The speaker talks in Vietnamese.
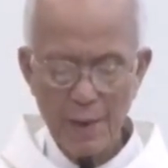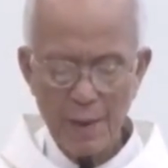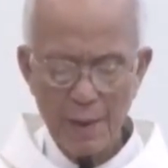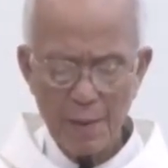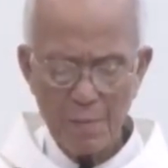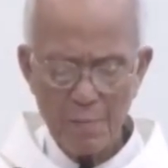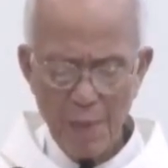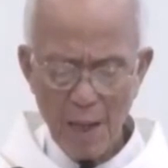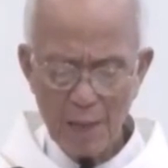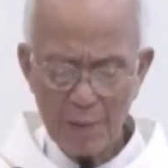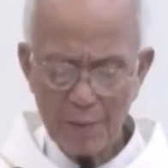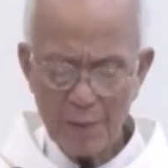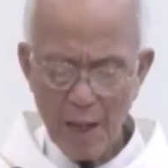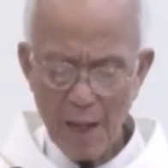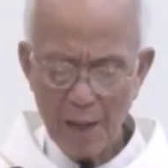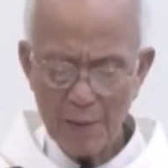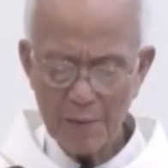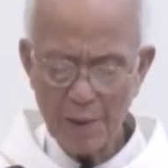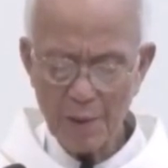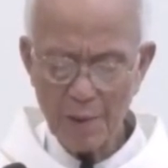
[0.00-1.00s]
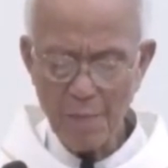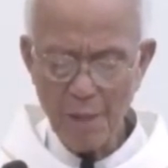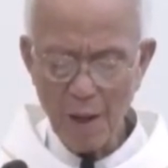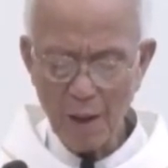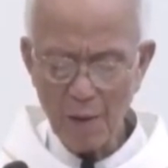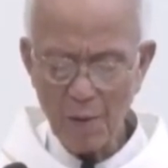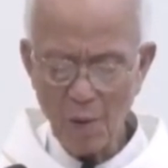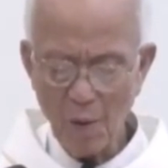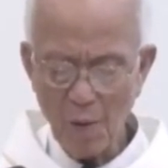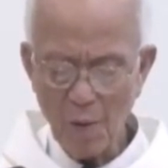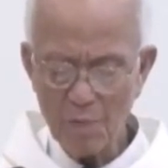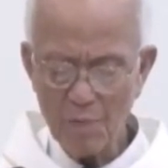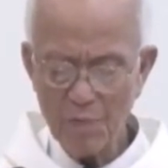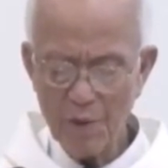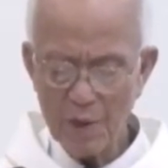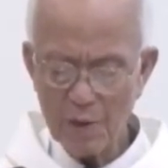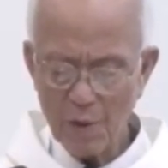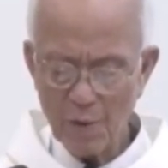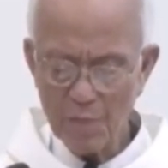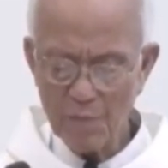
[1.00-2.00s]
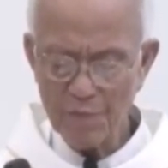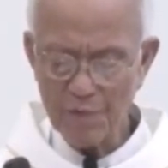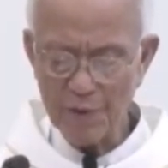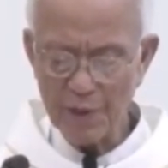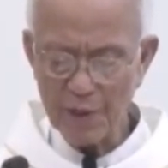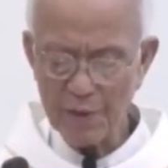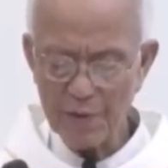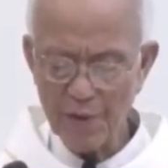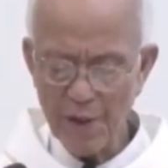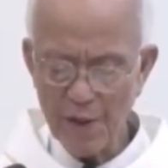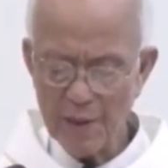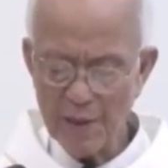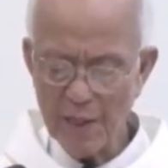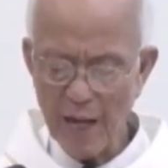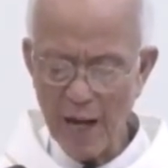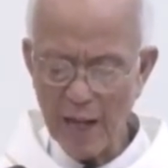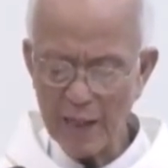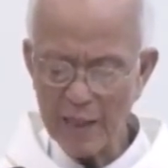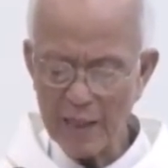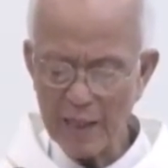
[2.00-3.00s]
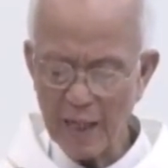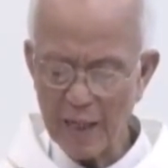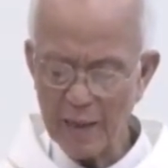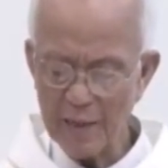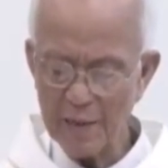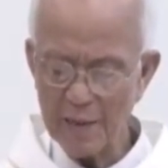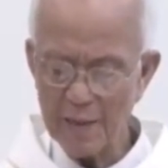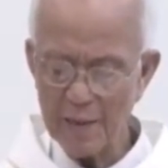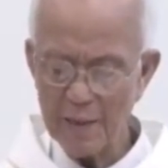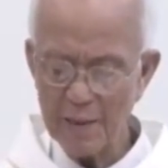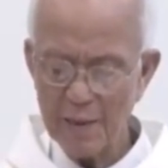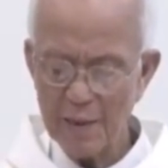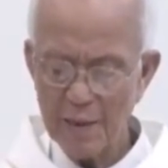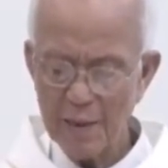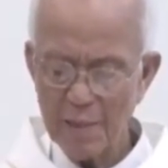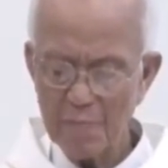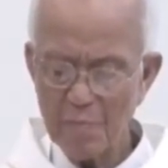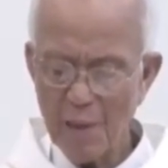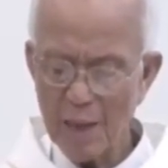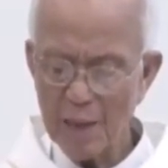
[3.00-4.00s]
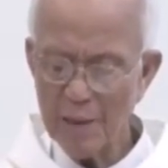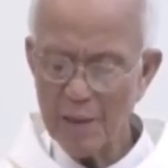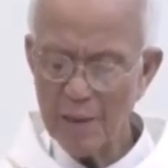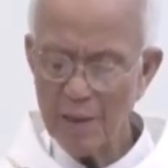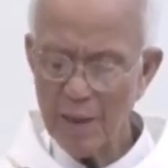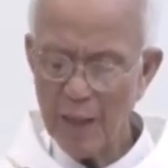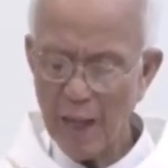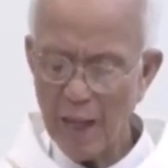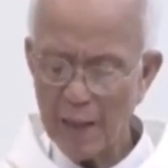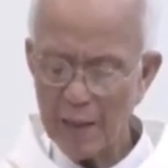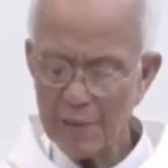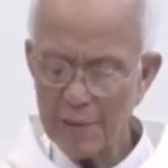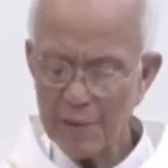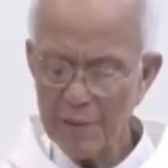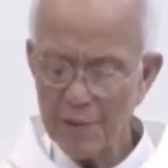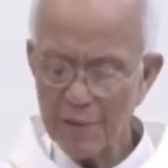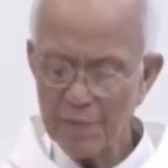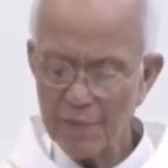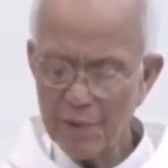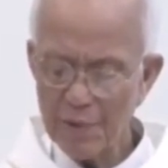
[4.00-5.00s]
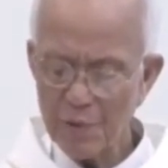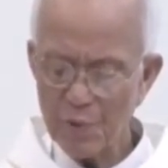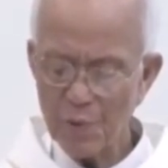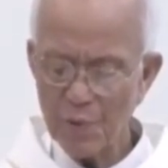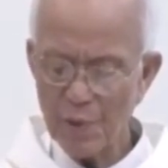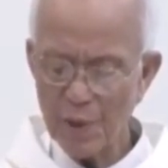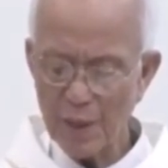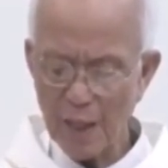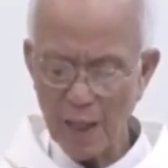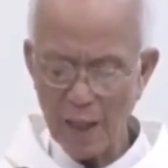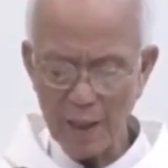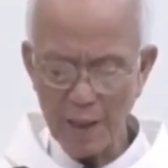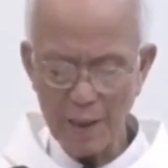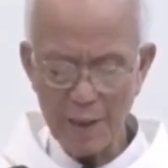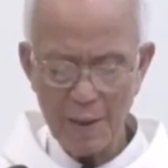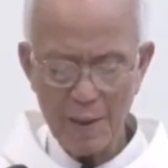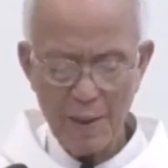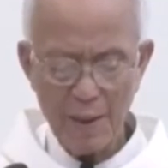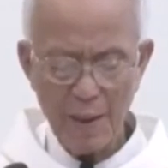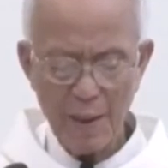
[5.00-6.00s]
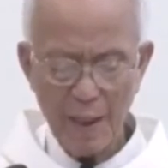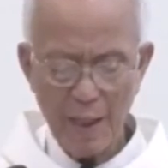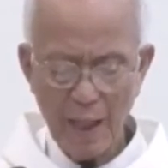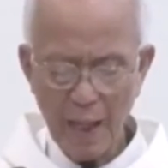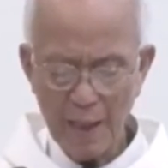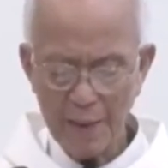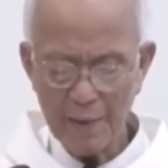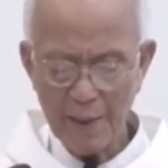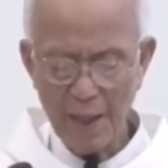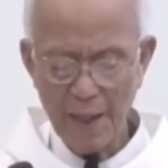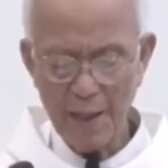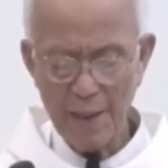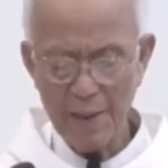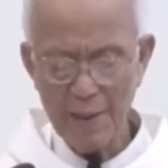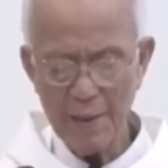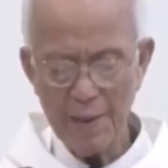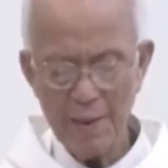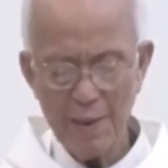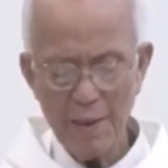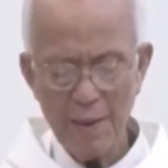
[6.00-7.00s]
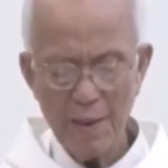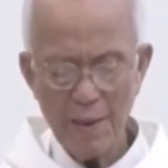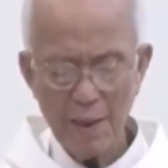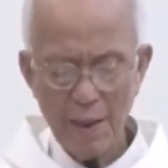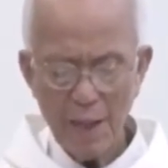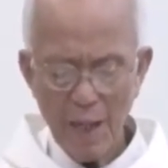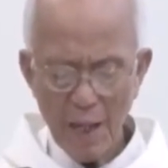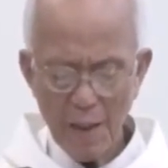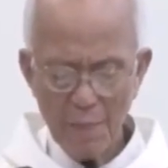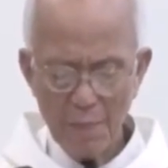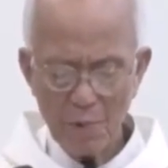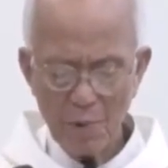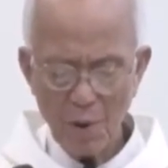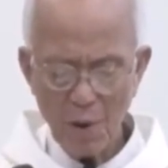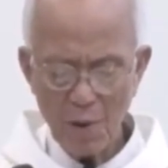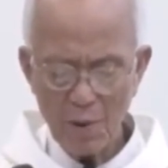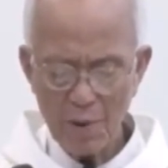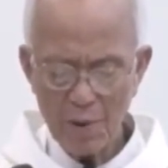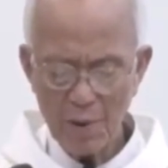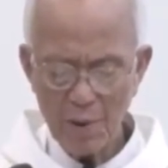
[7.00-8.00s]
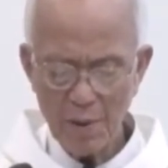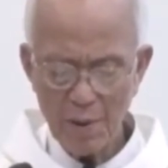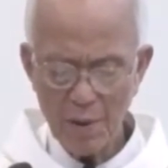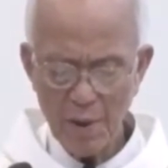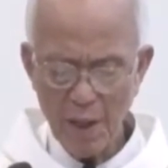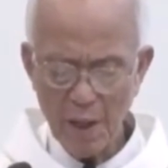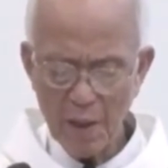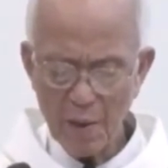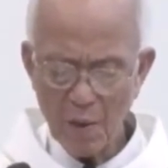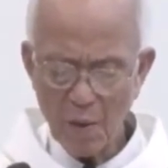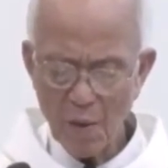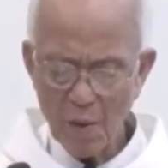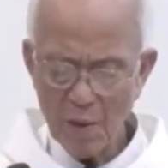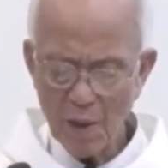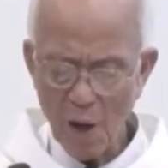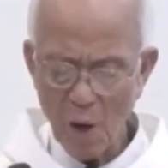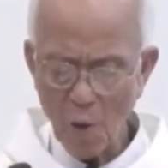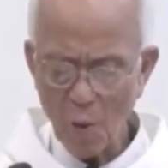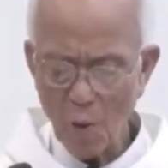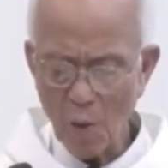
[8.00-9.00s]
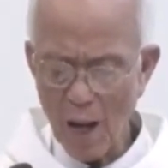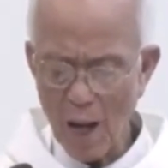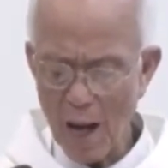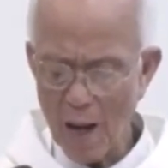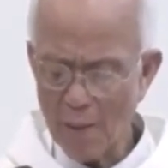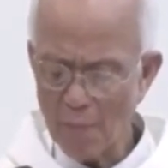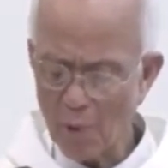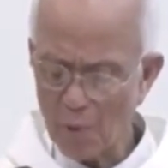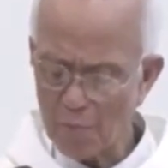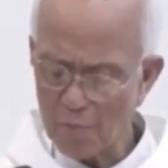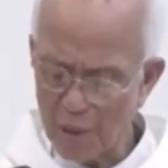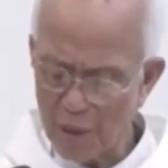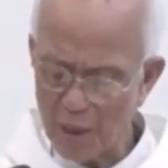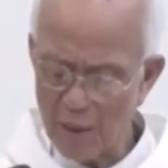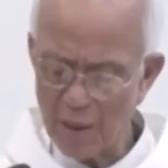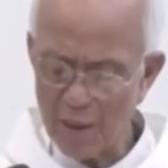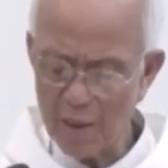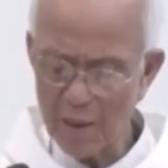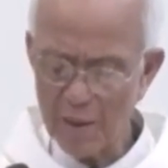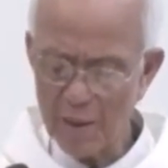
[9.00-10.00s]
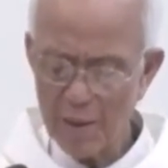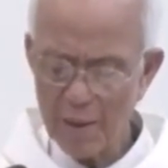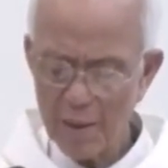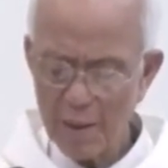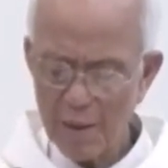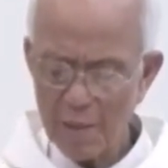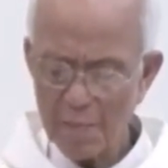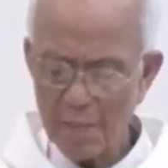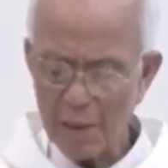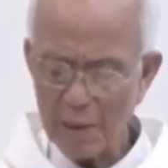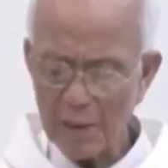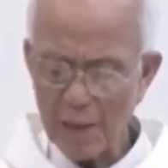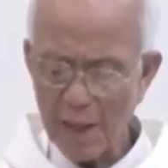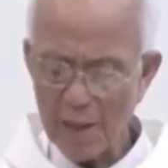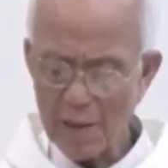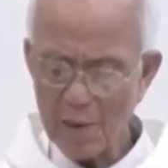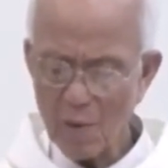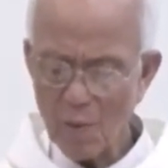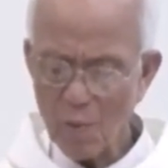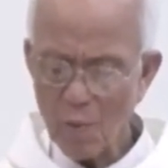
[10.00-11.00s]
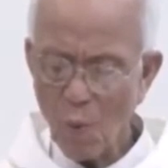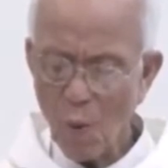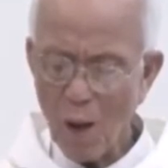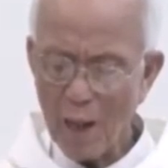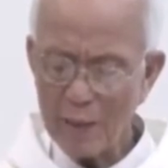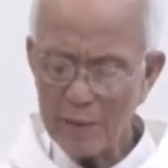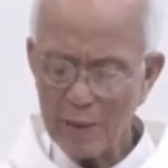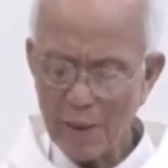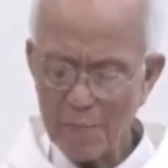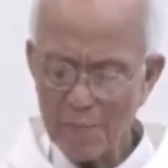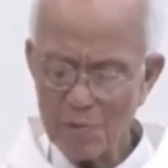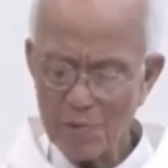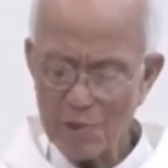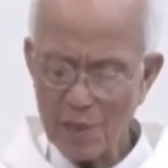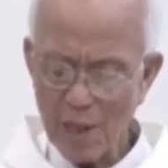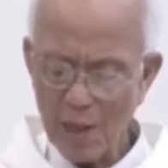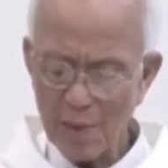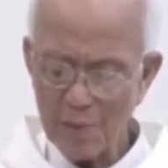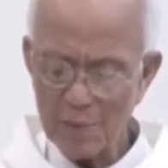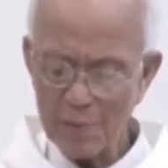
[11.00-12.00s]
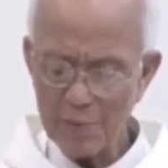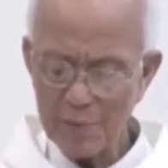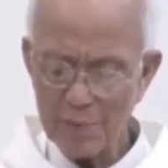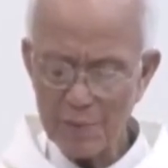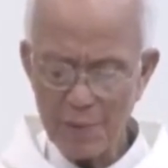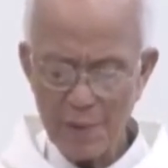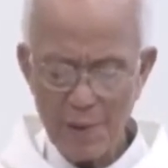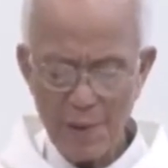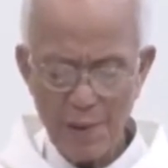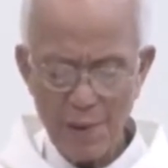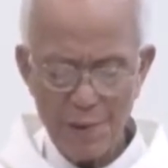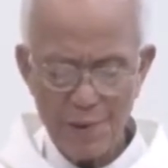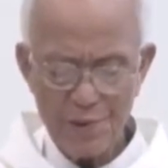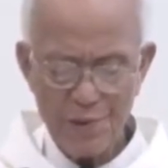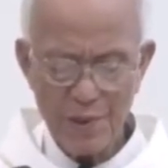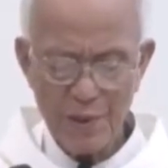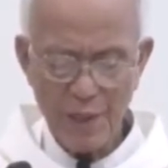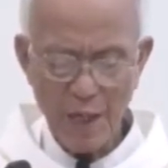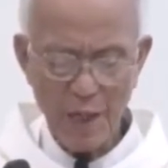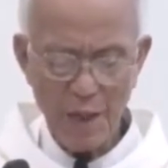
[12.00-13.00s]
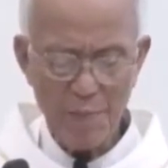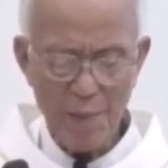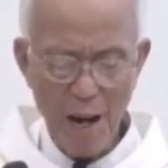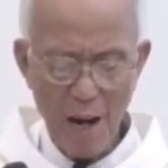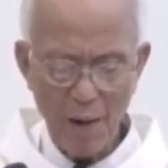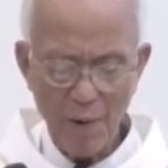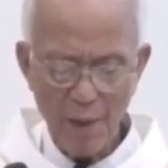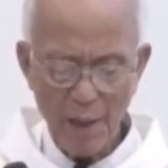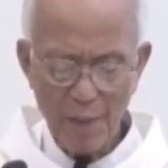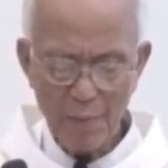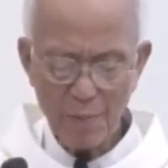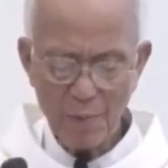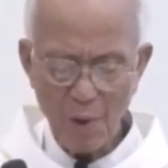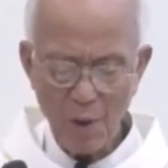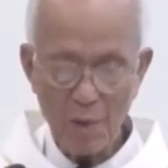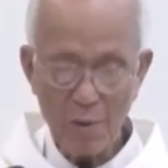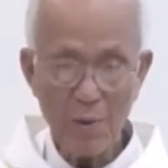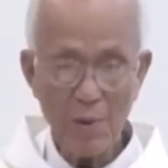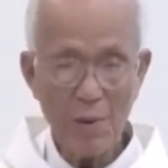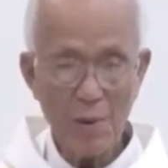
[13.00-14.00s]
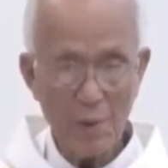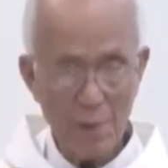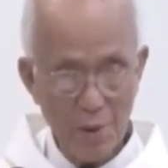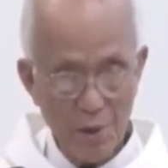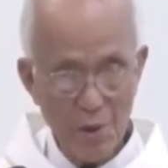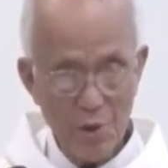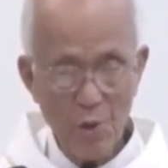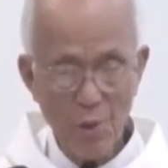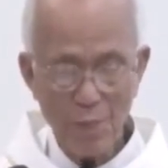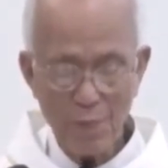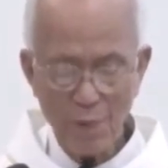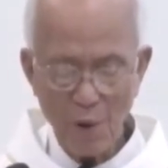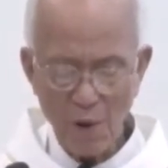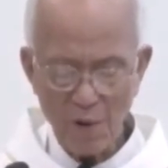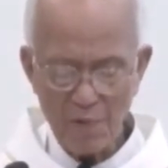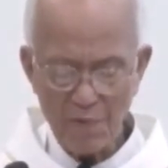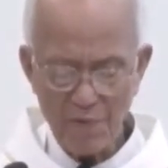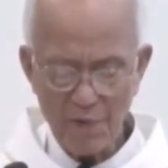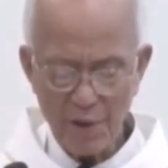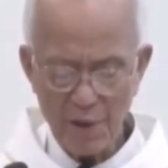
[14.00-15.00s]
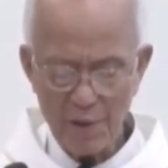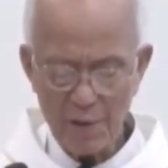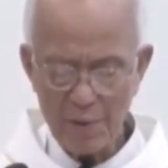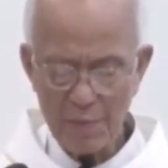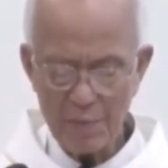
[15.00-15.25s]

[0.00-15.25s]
Marta thì bận rộn với công việc thết đại khách. Bà đứng lại thưa với Chúa rằng, Lại Thầy, em con để con hầu hạ một mình, mà Thầy không quan tâm sao? Xin Thầy bảo em con đi giúp con với.